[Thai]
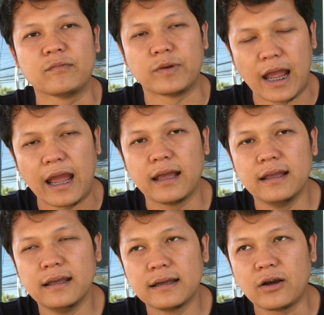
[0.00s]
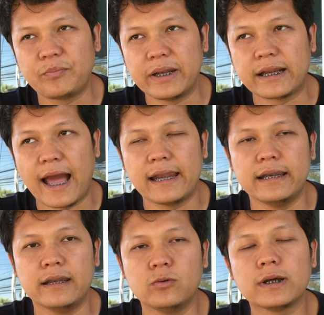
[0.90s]
ครับว่า ก็เป็นกา
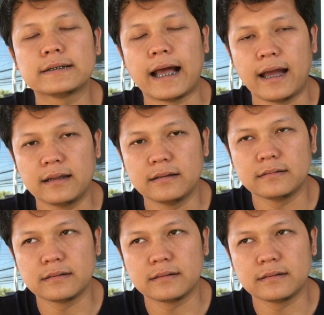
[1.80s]
รเรียนรู้ทักษะ